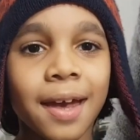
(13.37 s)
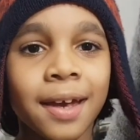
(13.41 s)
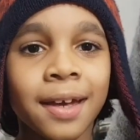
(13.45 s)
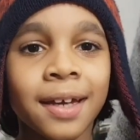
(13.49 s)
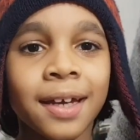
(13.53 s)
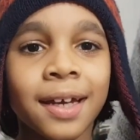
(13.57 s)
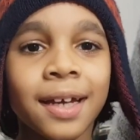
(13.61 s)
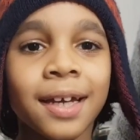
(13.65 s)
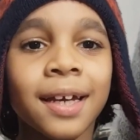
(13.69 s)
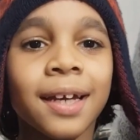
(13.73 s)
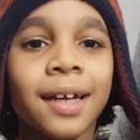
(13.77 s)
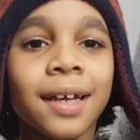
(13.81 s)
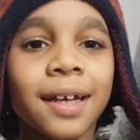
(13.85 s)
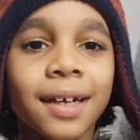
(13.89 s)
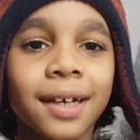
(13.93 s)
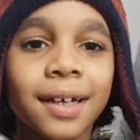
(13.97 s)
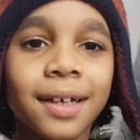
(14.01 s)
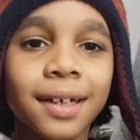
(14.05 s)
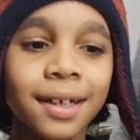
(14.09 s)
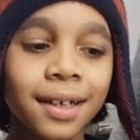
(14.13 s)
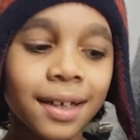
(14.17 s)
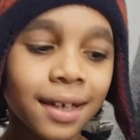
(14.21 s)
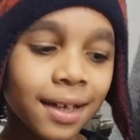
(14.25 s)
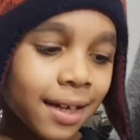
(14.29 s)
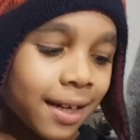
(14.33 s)
y
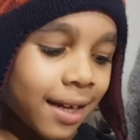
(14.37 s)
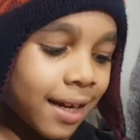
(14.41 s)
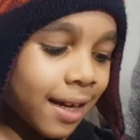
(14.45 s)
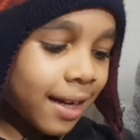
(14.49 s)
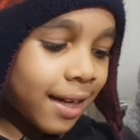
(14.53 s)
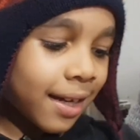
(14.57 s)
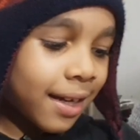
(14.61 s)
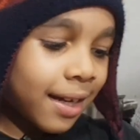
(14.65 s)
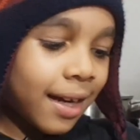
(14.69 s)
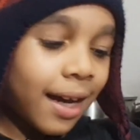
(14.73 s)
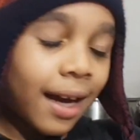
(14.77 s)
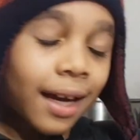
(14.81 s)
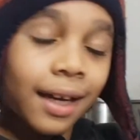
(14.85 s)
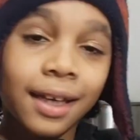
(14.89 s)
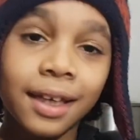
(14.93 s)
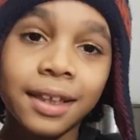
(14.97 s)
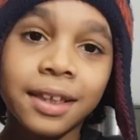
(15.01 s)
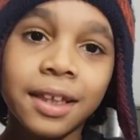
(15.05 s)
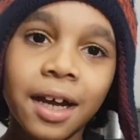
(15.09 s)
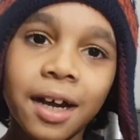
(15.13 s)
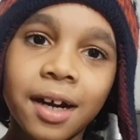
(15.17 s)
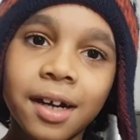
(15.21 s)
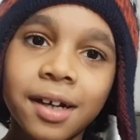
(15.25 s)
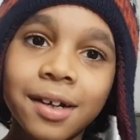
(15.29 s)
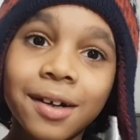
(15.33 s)
aquí
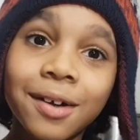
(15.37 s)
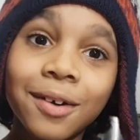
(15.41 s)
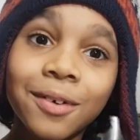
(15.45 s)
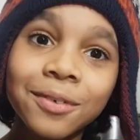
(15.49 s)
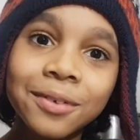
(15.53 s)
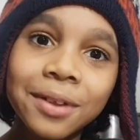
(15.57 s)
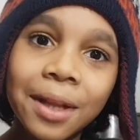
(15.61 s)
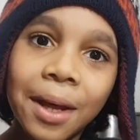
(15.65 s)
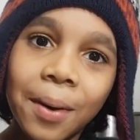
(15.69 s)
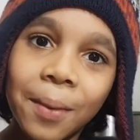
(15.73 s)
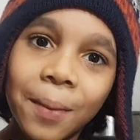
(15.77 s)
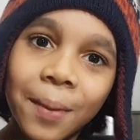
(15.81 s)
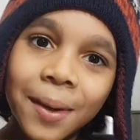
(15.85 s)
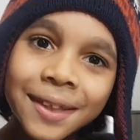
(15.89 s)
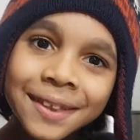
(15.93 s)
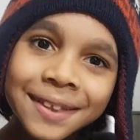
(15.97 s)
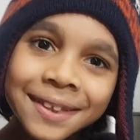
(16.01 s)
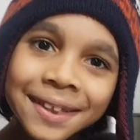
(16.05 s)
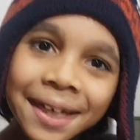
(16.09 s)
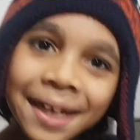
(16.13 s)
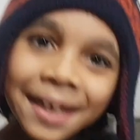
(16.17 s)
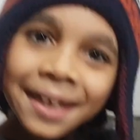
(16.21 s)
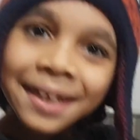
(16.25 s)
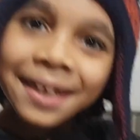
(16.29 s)
traigo una bolsa. ¿eh?